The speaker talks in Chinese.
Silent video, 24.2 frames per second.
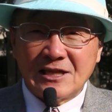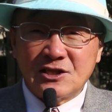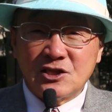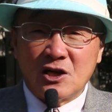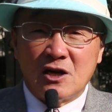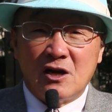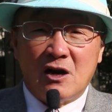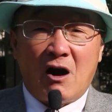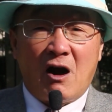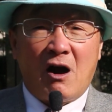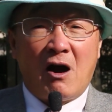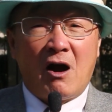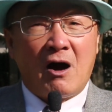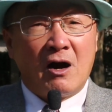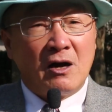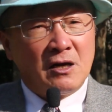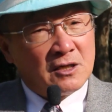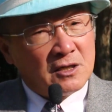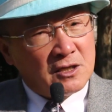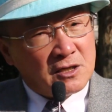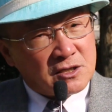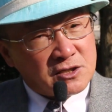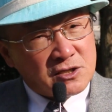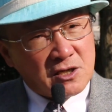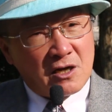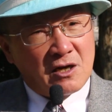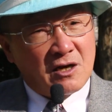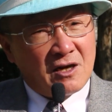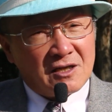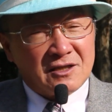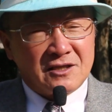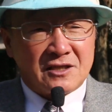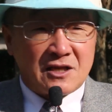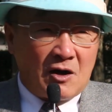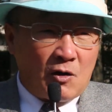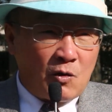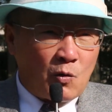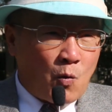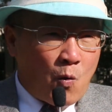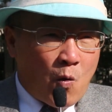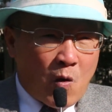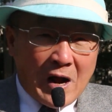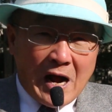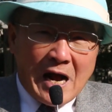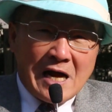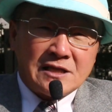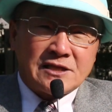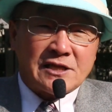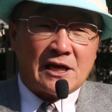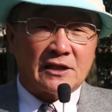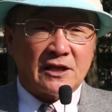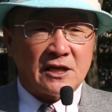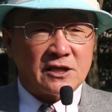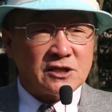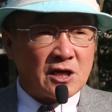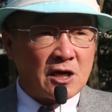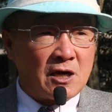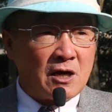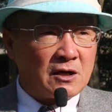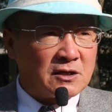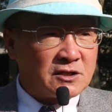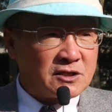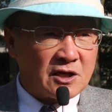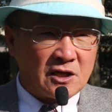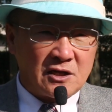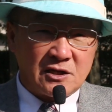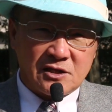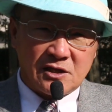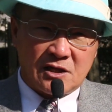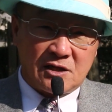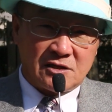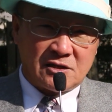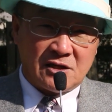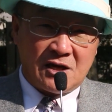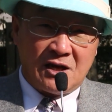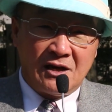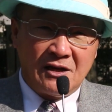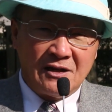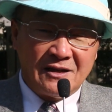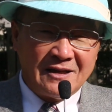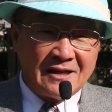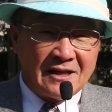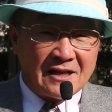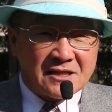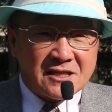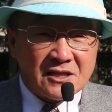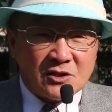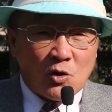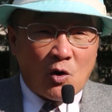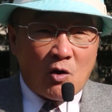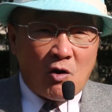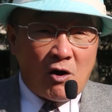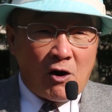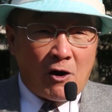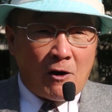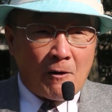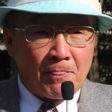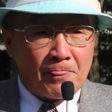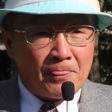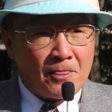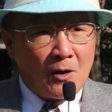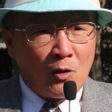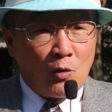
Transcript: 这个哈，这个我刚刚讲的这个这个这个这种哈，